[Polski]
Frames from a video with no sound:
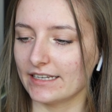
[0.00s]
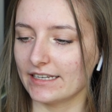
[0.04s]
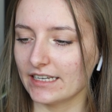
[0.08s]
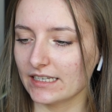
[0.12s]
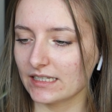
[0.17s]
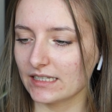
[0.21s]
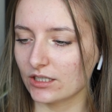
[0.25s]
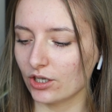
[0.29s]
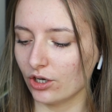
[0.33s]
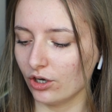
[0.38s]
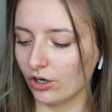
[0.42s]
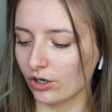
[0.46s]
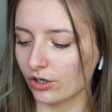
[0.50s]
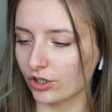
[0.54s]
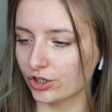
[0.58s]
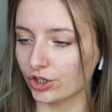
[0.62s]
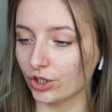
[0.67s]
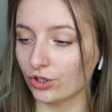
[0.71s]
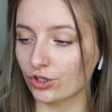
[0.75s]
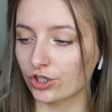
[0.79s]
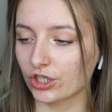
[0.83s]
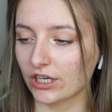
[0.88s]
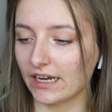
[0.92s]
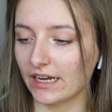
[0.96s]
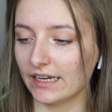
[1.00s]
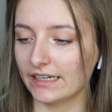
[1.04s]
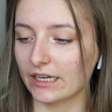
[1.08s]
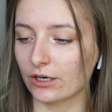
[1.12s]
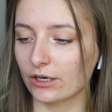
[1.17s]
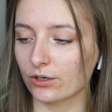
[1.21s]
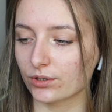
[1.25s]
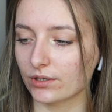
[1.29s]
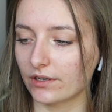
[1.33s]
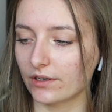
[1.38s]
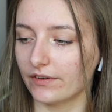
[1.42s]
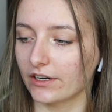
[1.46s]
jest to książka
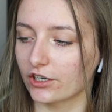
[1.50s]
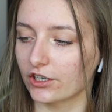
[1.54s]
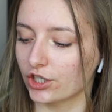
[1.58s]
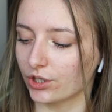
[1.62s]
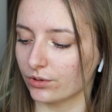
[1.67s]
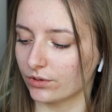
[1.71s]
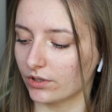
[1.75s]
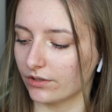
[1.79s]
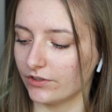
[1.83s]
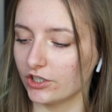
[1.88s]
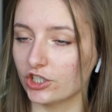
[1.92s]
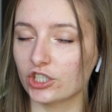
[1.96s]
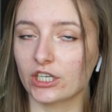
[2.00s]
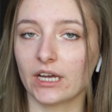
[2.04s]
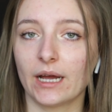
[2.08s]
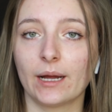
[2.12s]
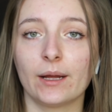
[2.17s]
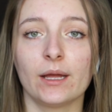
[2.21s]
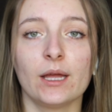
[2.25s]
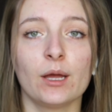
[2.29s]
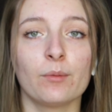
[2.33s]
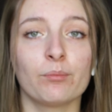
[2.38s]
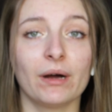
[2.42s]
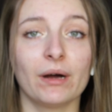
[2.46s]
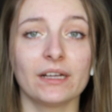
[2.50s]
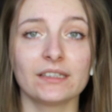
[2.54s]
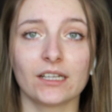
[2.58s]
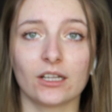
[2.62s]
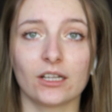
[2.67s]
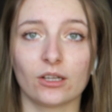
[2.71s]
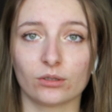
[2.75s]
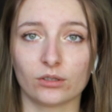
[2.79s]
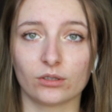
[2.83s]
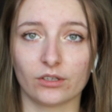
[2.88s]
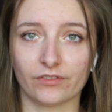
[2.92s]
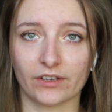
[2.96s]
Jarosława Grzędowicza Pan
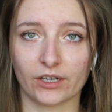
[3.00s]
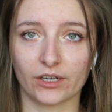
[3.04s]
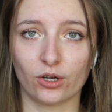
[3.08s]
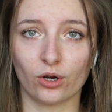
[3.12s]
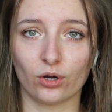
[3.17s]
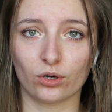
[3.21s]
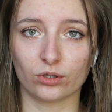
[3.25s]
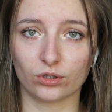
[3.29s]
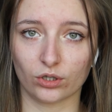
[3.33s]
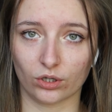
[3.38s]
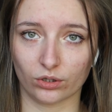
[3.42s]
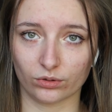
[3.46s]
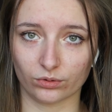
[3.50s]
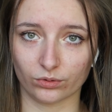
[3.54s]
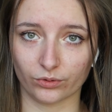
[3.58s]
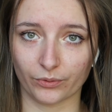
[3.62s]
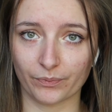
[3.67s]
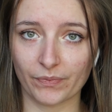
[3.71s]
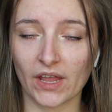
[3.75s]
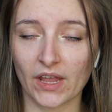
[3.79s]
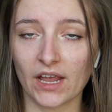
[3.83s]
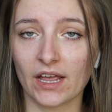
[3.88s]
Lodowego Ogrodu.